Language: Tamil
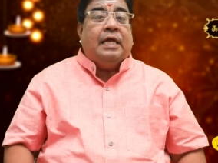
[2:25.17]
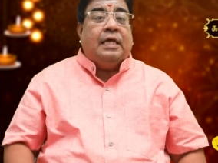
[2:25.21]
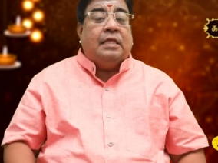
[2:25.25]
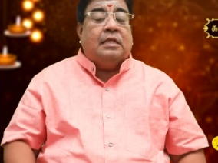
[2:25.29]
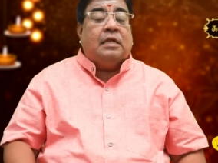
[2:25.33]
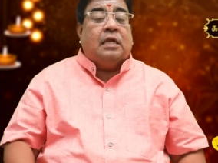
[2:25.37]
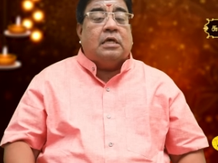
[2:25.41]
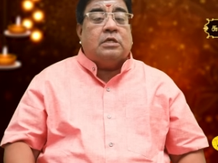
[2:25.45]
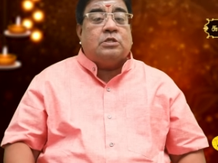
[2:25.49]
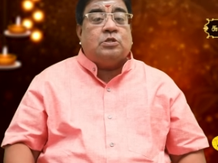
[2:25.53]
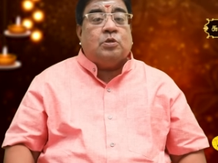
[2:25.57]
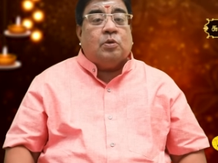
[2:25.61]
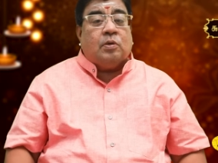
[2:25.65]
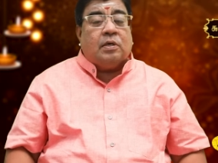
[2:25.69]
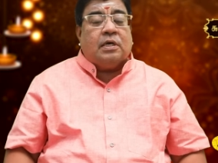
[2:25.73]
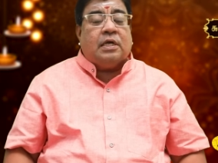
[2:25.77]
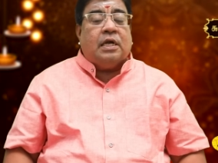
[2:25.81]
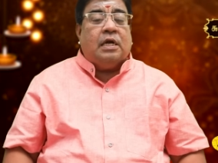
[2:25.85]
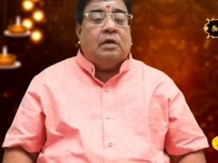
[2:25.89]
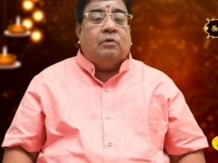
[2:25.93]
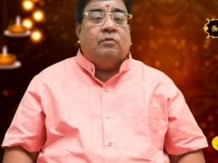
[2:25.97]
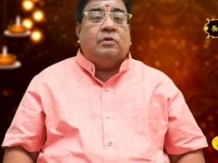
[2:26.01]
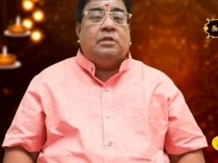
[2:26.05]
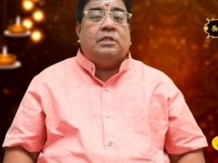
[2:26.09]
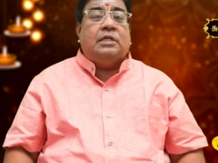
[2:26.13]
இதில்
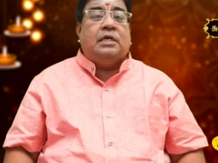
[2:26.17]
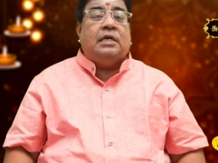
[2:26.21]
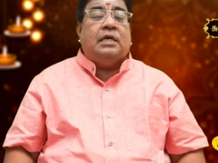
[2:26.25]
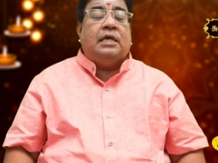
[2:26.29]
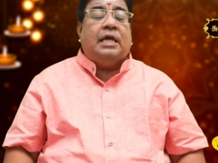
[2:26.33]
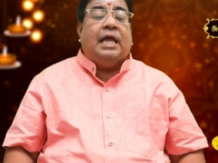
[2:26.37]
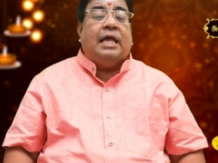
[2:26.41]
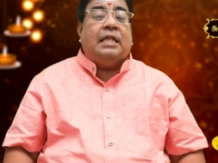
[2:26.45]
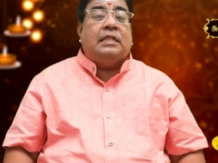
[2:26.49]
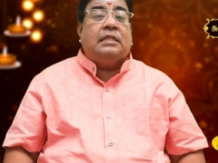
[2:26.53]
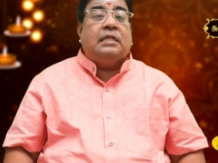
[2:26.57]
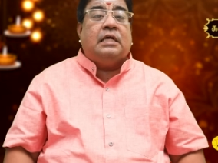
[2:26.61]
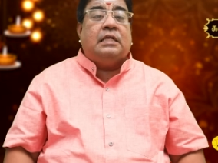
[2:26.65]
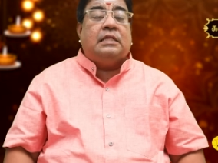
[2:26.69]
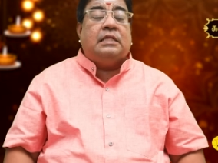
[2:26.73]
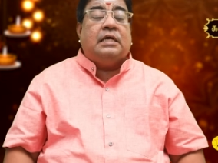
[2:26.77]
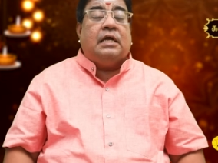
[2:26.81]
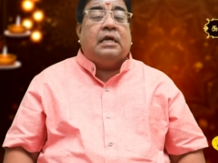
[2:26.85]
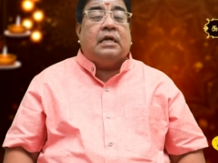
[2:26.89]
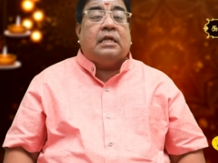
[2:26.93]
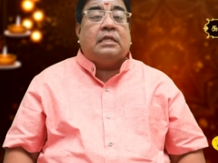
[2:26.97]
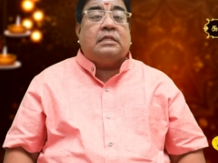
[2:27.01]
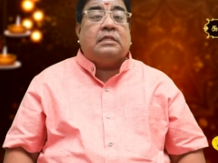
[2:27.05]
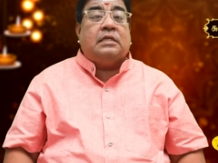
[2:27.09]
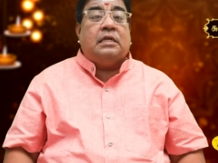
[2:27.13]
சுக்ரன் வந்து எந்தெந்த
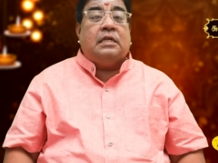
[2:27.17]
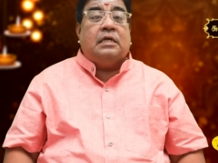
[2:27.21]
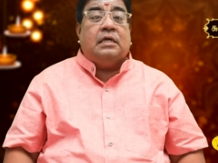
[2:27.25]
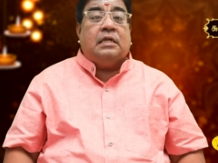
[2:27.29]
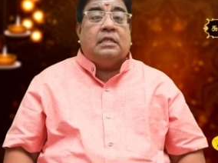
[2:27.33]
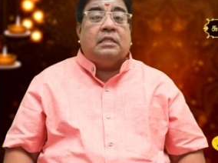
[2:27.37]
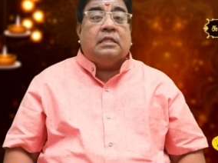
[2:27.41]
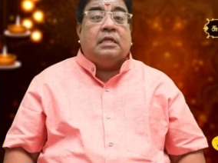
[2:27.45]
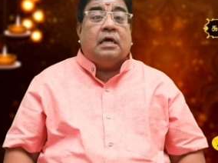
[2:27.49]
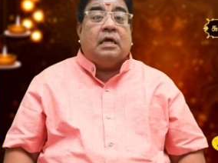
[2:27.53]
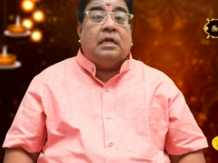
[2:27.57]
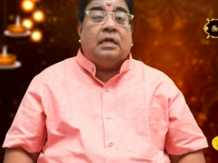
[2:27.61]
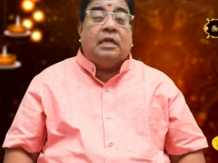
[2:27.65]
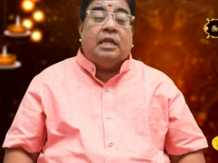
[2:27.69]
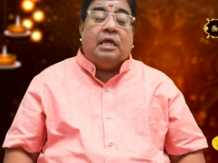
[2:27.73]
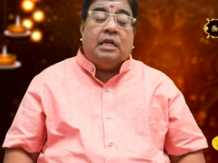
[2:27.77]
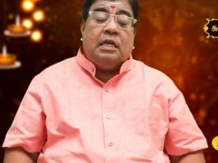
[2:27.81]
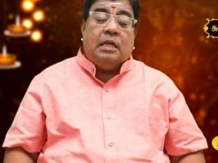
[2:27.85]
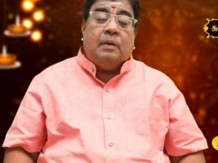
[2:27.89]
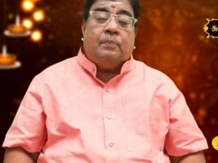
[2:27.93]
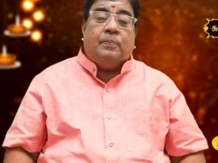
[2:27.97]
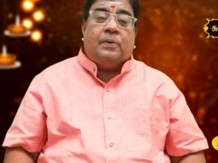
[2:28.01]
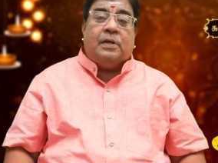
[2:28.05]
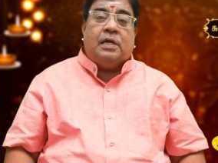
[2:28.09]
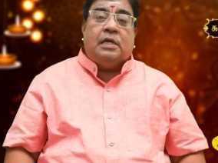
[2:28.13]
இடத்துல இருந்தால்
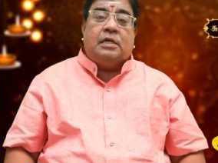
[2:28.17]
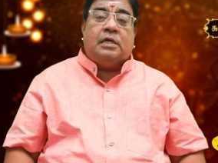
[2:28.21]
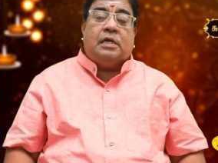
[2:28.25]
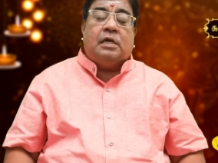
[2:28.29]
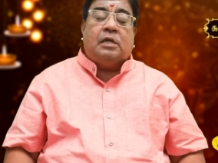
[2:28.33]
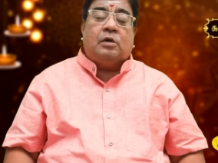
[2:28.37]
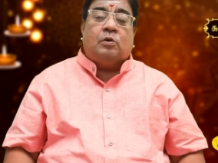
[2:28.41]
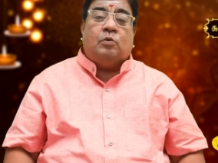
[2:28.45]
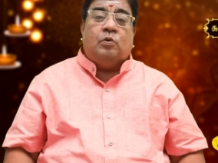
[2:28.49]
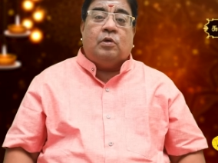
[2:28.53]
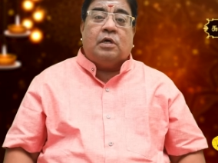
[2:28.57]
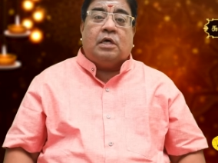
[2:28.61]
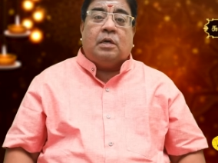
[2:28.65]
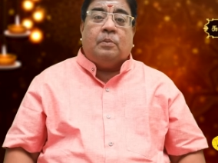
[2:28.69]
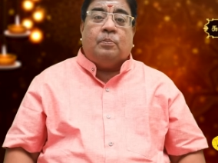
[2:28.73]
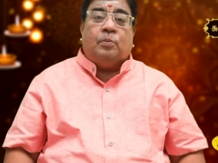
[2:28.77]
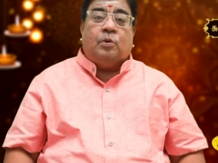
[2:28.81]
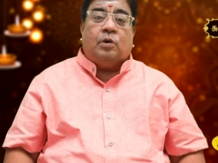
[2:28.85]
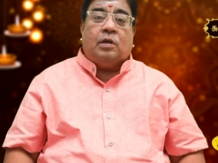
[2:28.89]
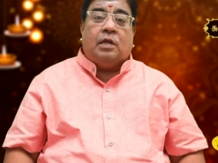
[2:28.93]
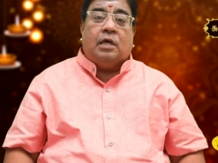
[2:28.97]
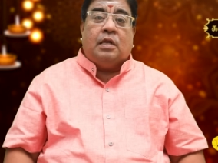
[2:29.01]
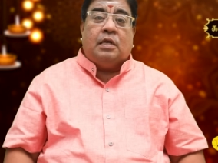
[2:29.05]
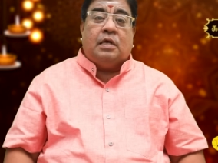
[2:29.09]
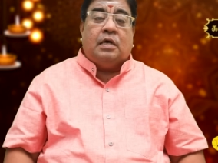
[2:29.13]
நல்ல பலன்களை கொடுக்க
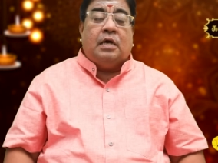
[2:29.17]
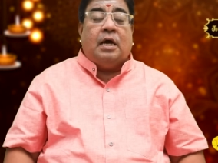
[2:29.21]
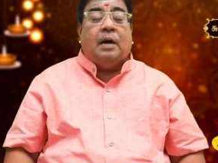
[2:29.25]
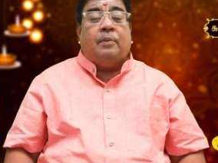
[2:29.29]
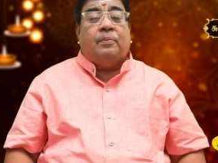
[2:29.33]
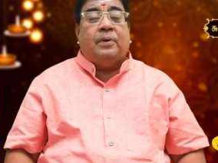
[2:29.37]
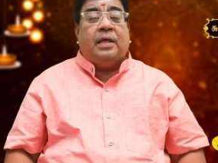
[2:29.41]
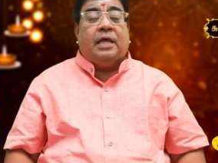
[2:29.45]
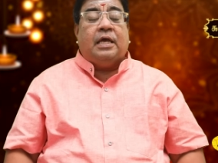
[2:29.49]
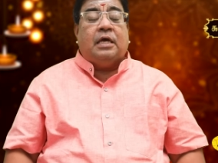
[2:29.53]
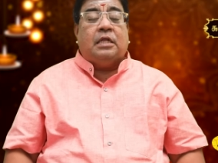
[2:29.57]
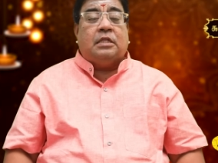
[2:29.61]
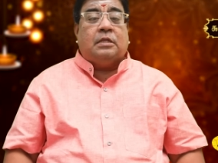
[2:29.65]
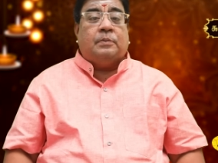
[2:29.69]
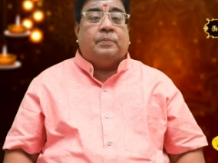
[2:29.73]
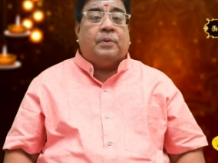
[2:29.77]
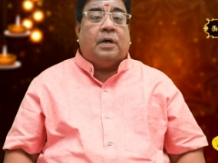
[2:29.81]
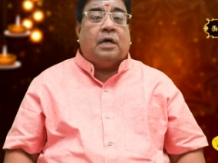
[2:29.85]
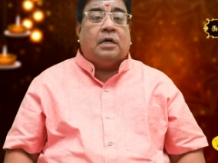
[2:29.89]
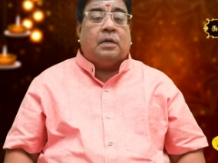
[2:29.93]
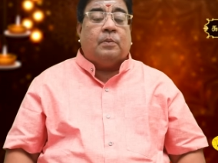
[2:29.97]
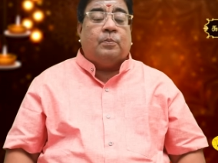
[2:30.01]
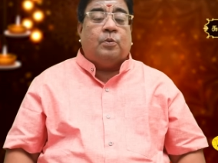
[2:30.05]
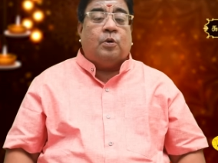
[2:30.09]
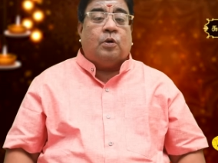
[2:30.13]
போறாரு அப்படிங்கிறத
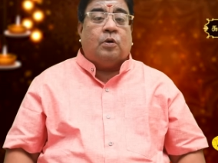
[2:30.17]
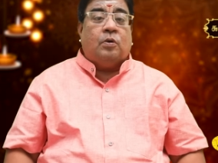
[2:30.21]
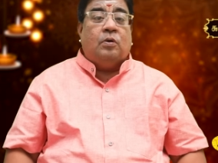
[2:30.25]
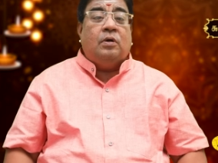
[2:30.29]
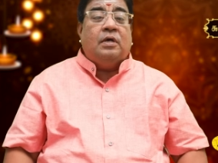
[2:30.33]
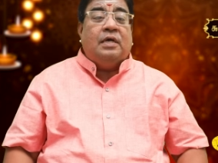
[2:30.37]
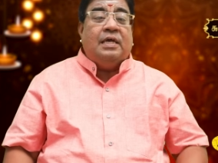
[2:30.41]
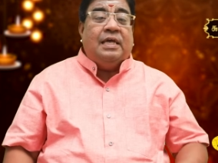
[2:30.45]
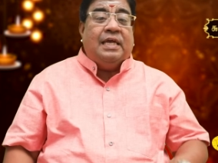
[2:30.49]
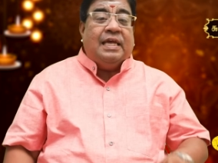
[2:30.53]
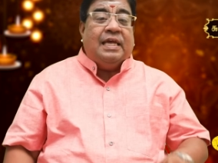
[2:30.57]
பார்க்க போகிறோம்